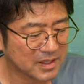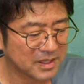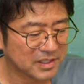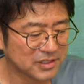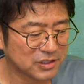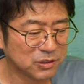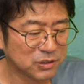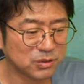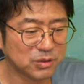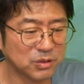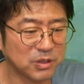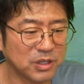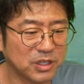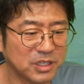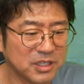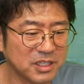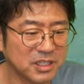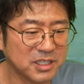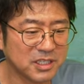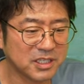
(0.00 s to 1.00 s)
ちょっと
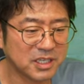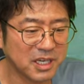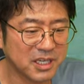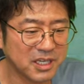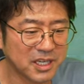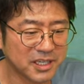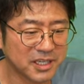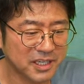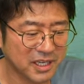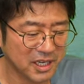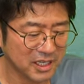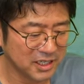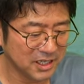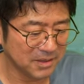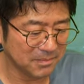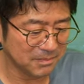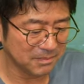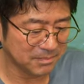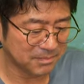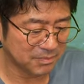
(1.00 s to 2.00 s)
一回レイヤーね
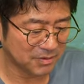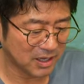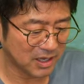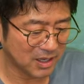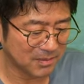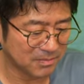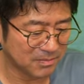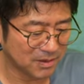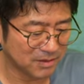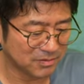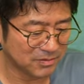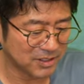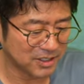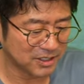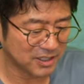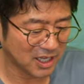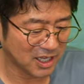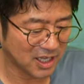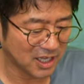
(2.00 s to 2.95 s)
増えてきた